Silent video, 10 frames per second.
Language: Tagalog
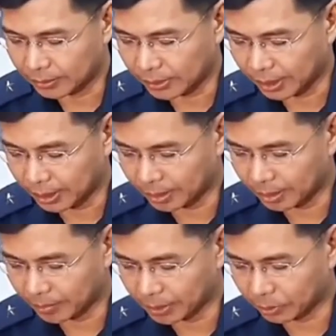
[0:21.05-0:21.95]
sa
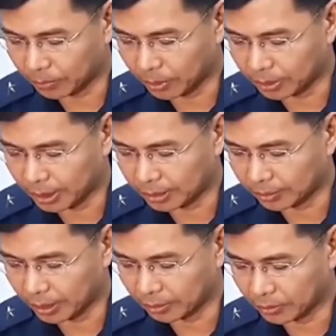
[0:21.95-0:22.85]
Metropolitan
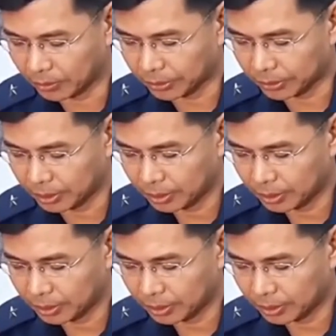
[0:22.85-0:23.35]
Trial Court